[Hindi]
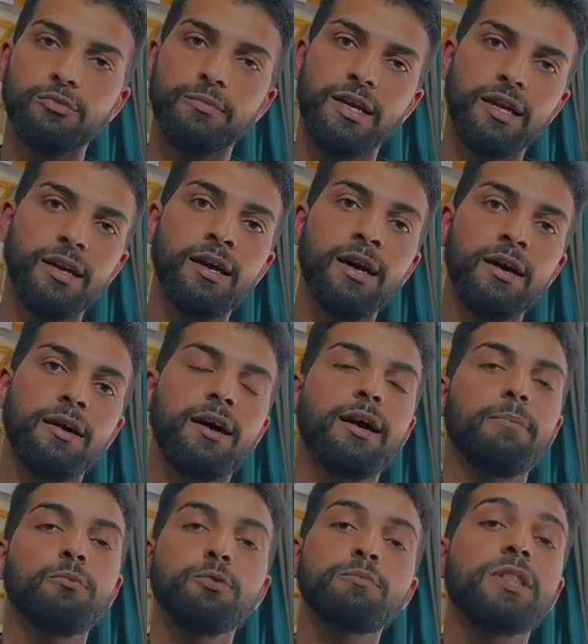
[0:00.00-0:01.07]
में
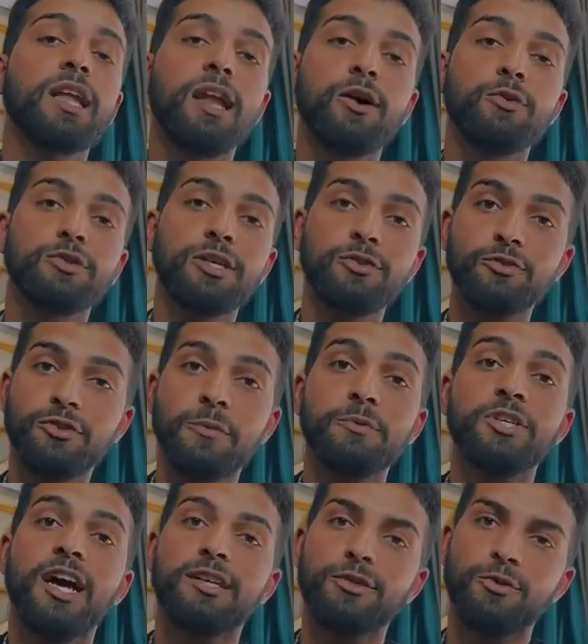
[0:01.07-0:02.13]
मुबतला होता तो तब
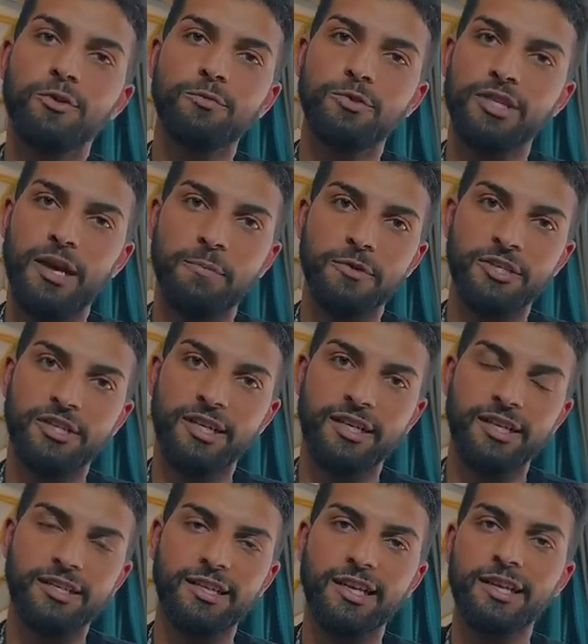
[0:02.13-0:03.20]
शायद लोग मुझे अप्रिशिएट
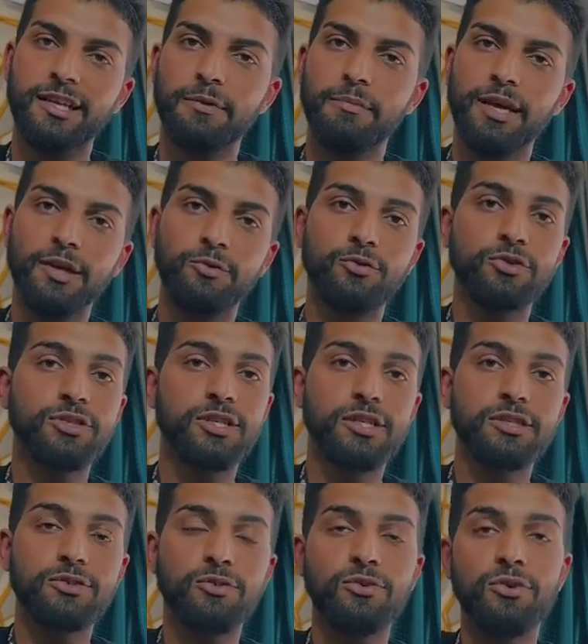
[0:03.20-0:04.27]
करते लेकिन मैंने उस
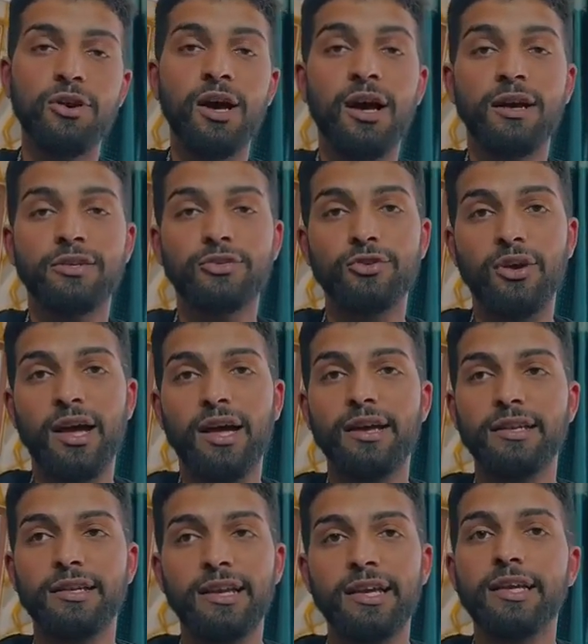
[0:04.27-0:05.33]
चीज़ को जो है
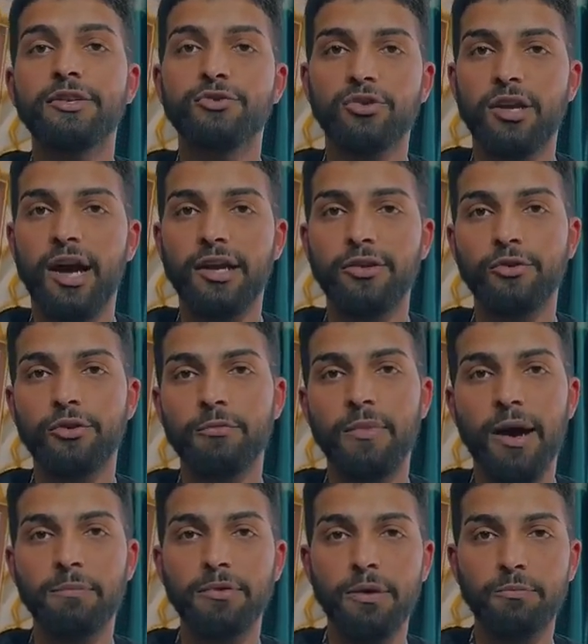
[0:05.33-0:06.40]
नहीं चुना क्योंकि मैं
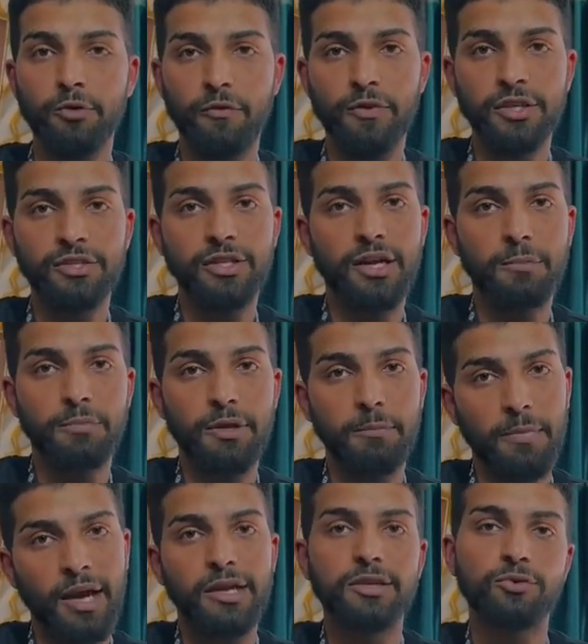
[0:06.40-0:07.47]
अपने प्रोफेशन अपने
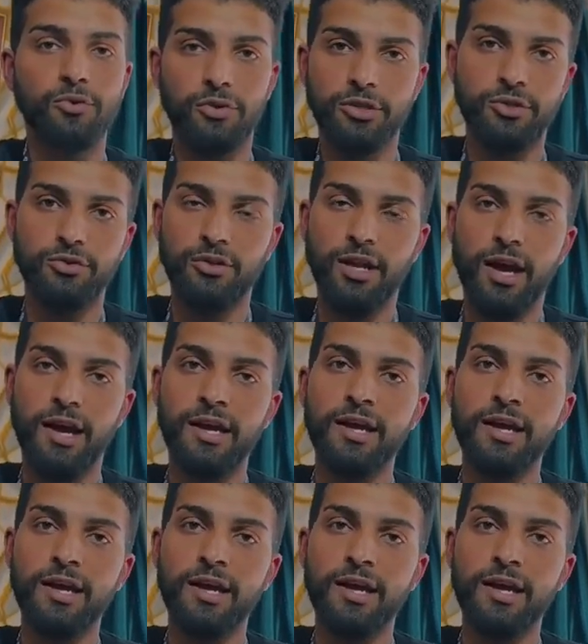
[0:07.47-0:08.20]
मेहनत को ही चुना